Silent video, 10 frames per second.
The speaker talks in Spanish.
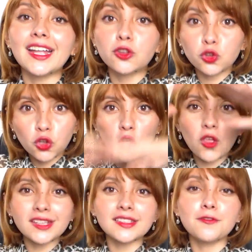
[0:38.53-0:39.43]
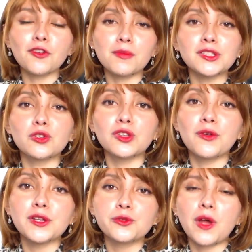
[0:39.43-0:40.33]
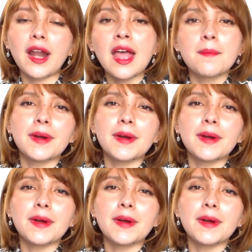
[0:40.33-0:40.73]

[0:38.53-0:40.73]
que toda esta información te va a ayudar